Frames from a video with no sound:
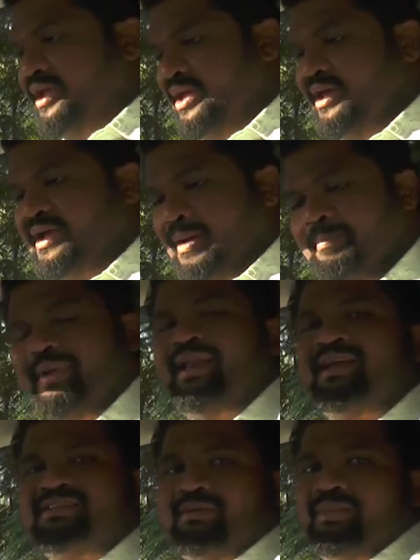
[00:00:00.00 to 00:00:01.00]
ఈ
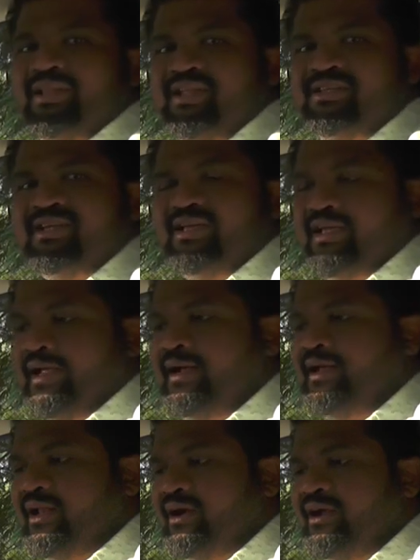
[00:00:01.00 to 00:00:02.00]
కంపెనీకి సంబంధించి
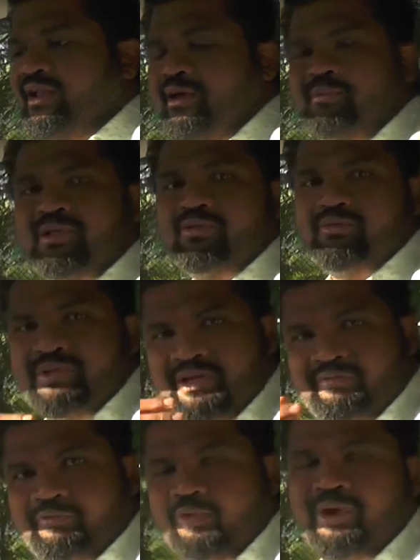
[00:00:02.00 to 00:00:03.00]
ఏంటి అని అంటే నేను మీకు దీ
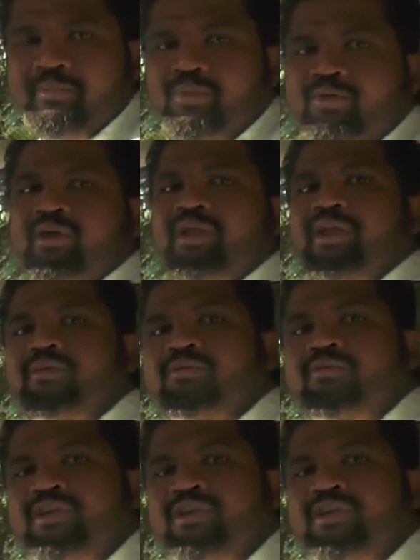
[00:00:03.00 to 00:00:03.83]
ఫోన్ నెంబర్ కూడా నేను